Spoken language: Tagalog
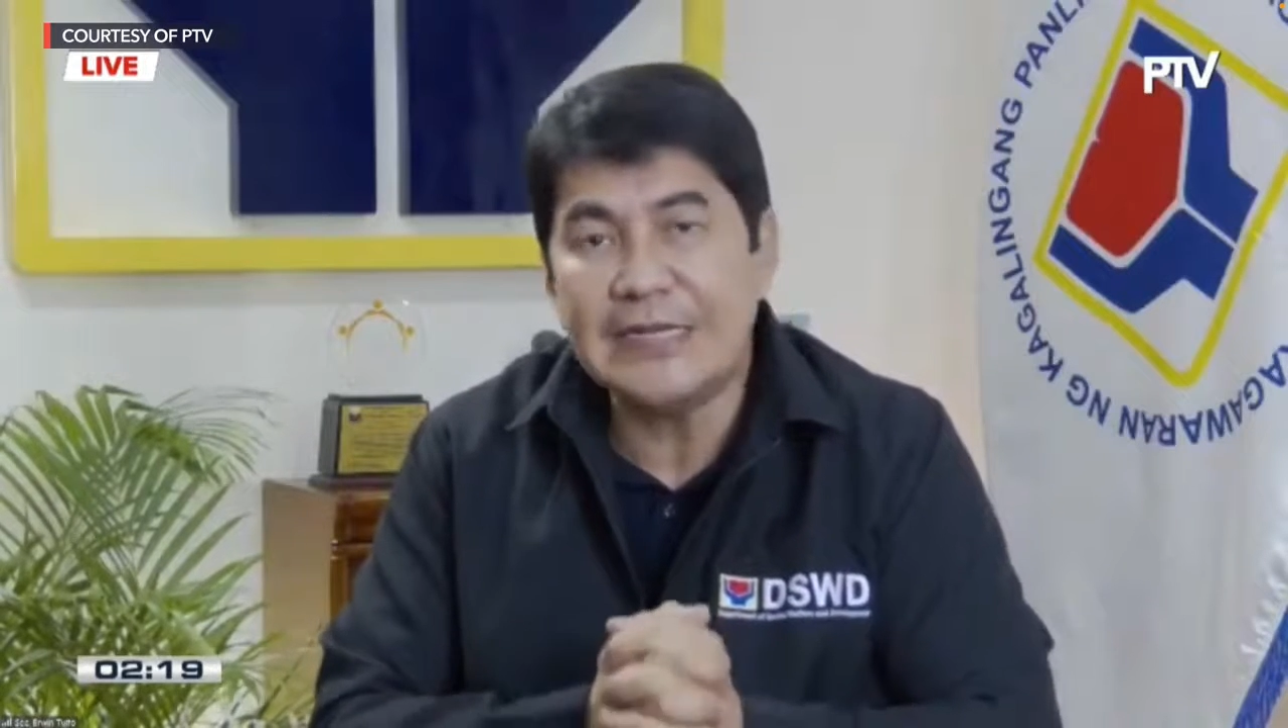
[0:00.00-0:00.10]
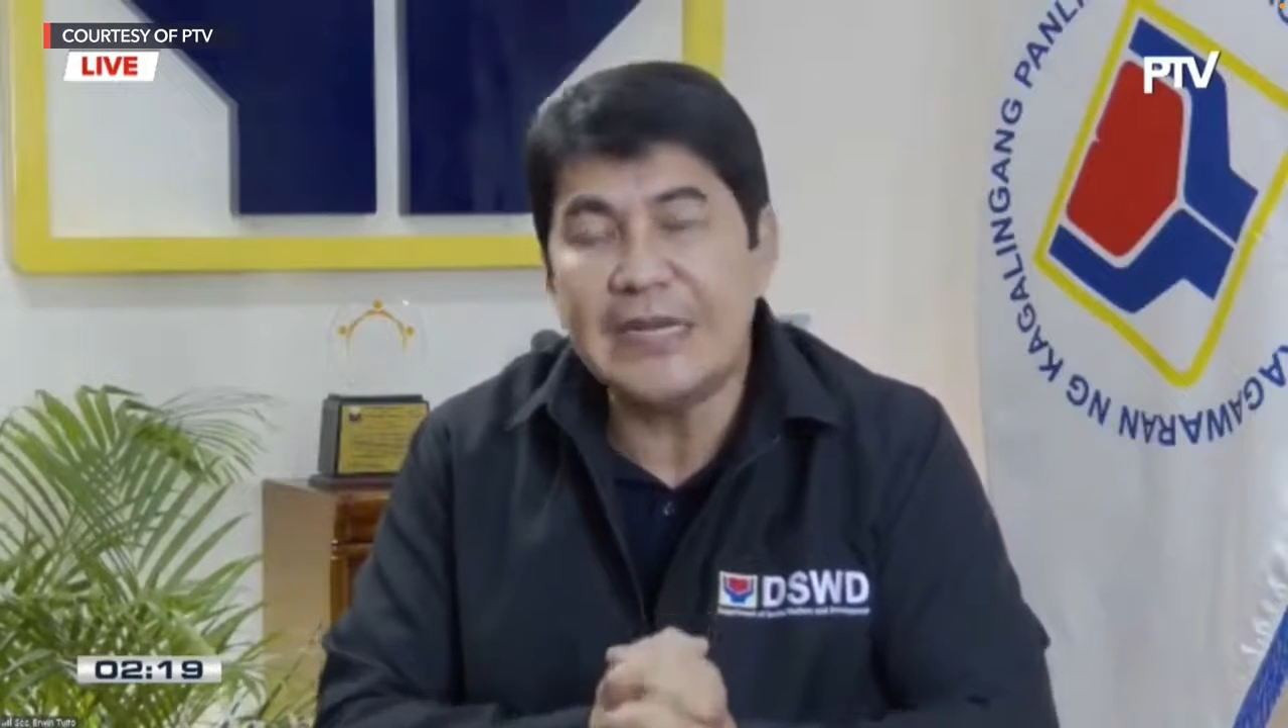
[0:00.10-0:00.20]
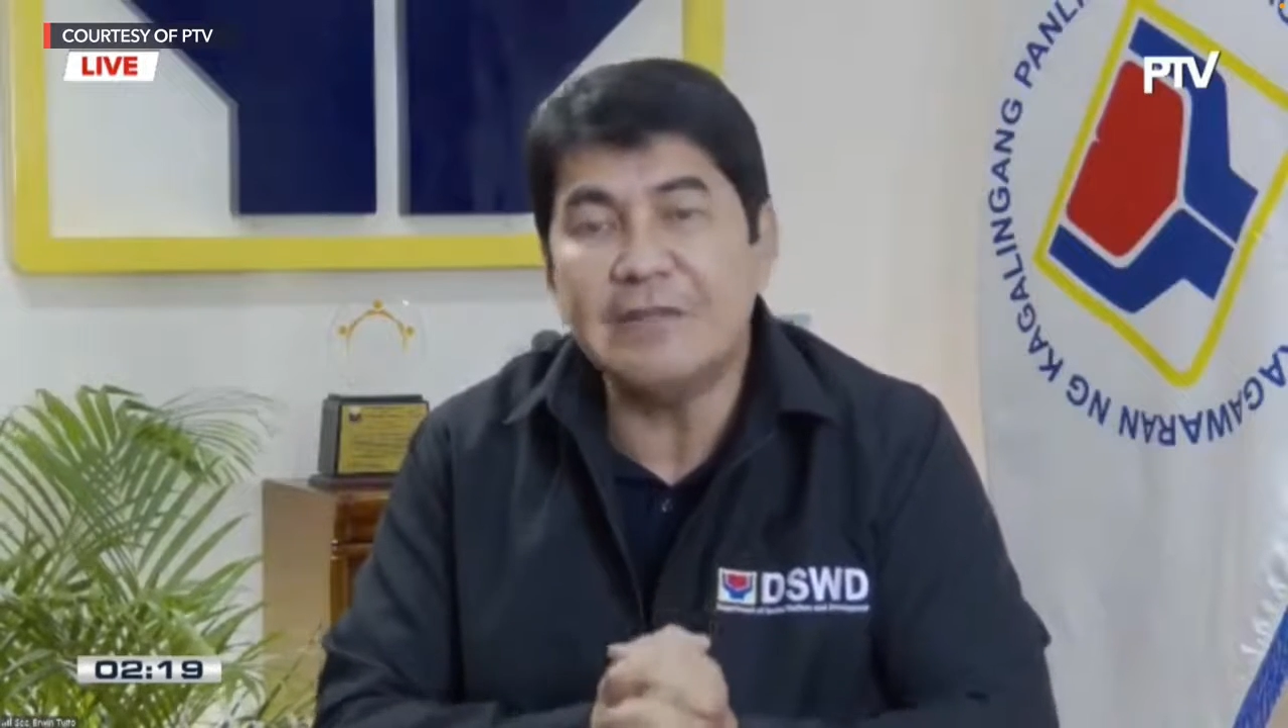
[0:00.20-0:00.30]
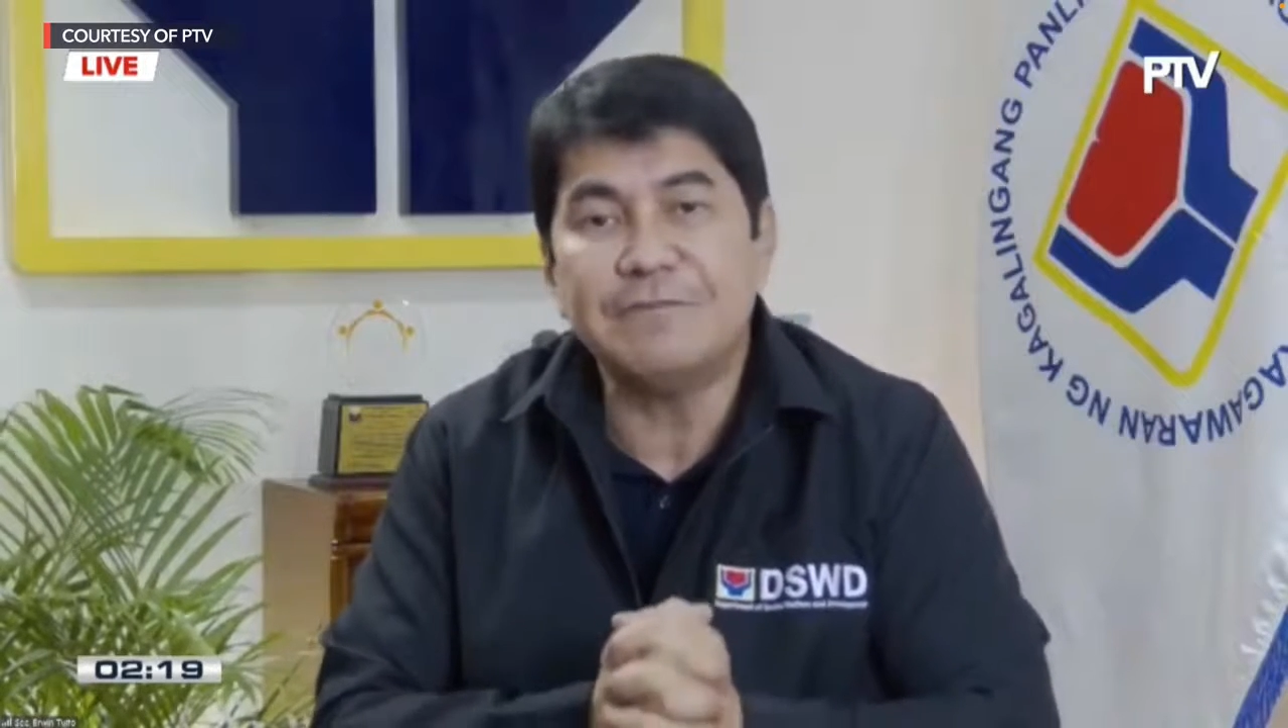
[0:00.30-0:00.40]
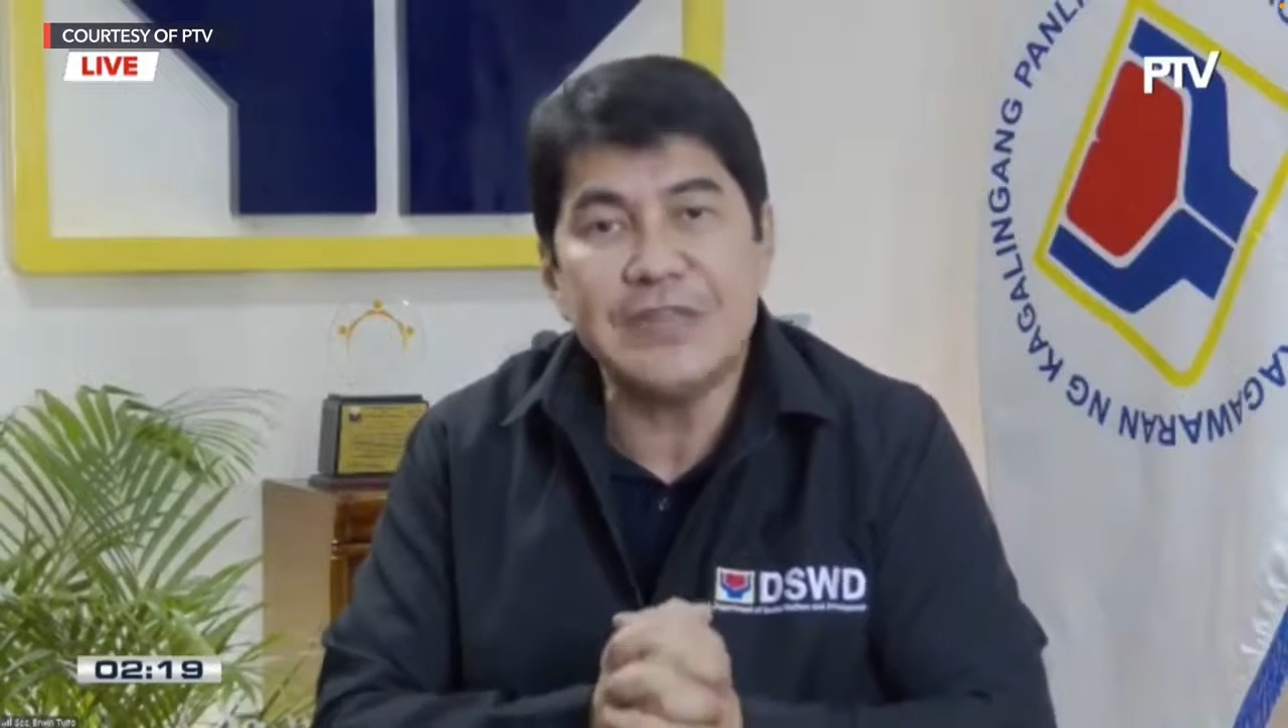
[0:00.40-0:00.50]

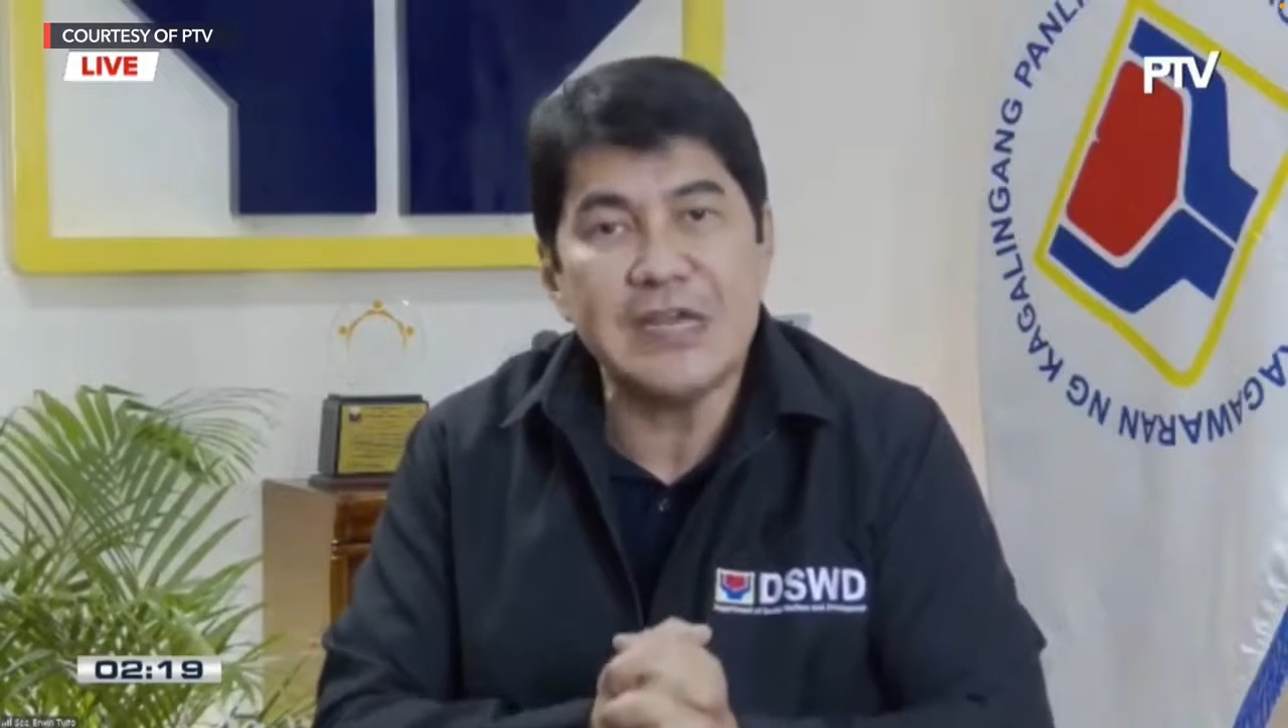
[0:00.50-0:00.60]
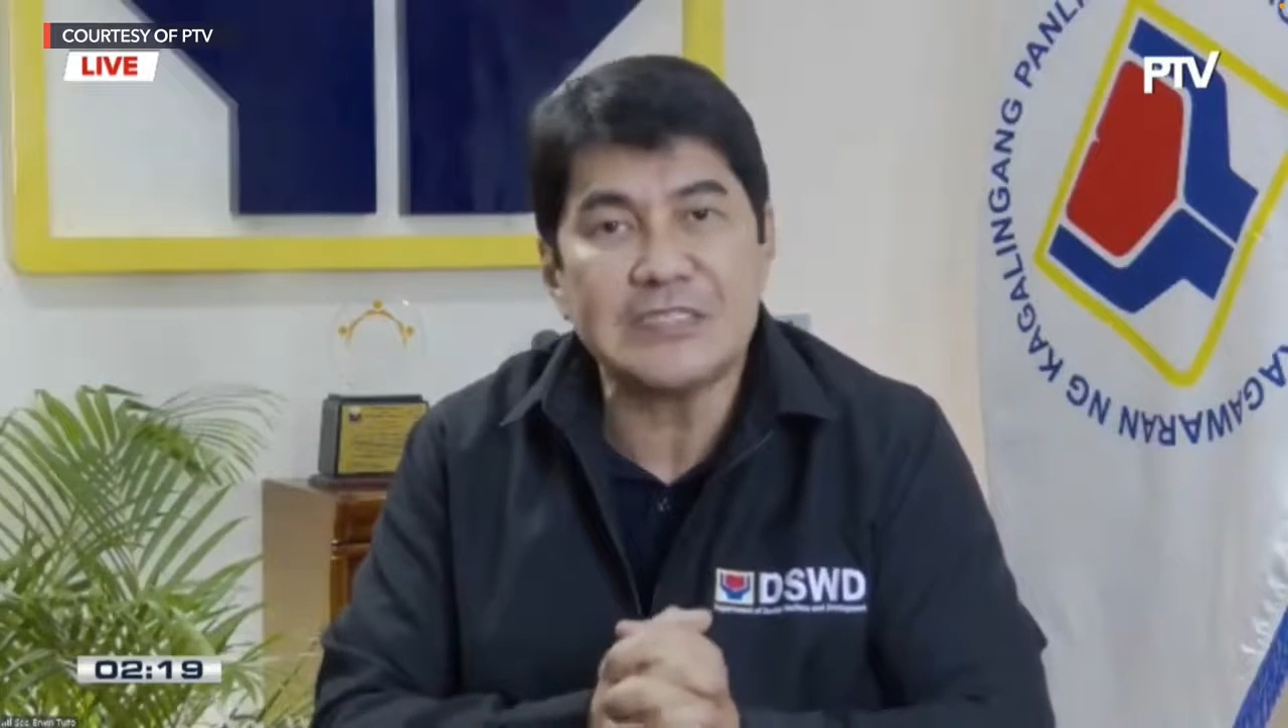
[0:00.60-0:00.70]
and give